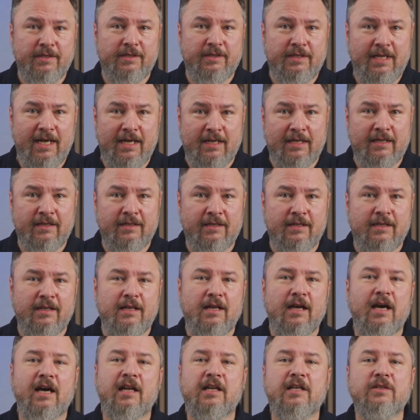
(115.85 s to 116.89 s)
Tak,
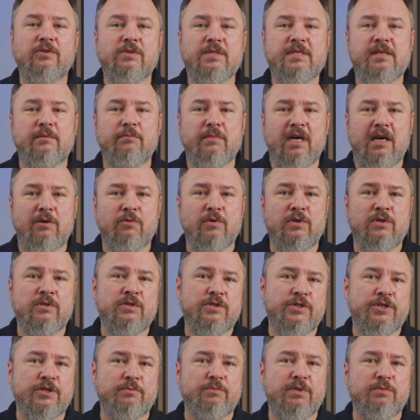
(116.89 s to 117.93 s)
ale to za mało,
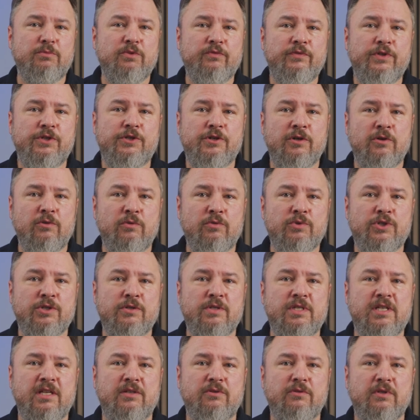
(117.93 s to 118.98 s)
żeby mówić o
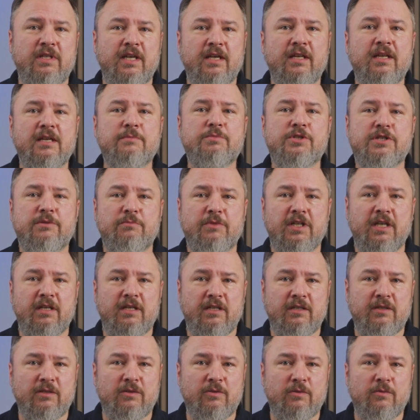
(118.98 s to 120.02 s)
urządzeniu najlepszym na
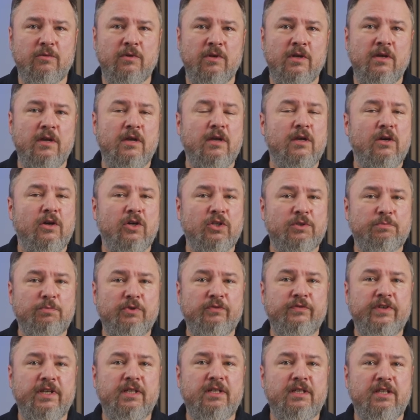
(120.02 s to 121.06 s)
rynku,
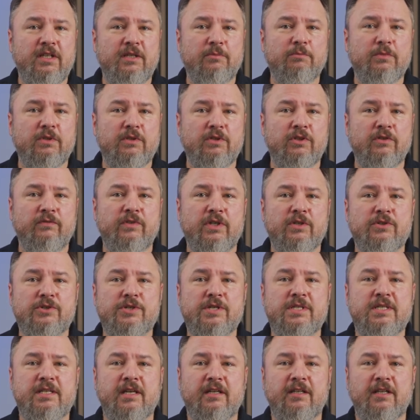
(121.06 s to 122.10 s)
odpowiednim do
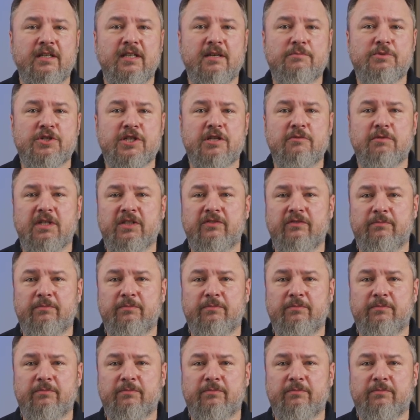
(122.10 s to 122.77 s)
wykorzystania na przykład